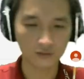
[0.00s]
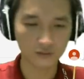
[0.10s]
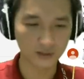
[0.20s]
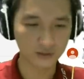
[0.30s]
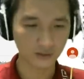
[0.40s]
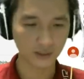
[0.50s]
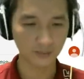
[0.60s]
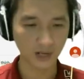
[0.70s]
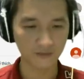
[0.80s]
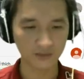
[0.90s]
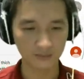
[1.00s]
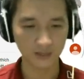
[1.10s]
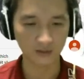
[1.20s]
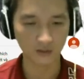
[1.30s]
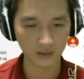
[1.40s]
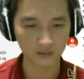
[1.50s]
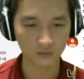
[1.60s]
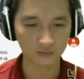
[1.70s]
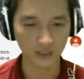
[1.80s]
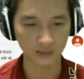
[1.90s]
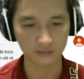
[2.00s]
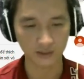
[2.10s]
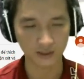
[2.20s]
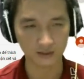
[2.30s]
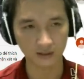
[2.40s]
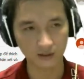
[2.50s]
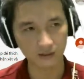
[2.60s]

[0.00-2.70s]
Chuẩn cho Kiếm Hàm Liễm Thần có tác dụng gì không thấy nhắc tới.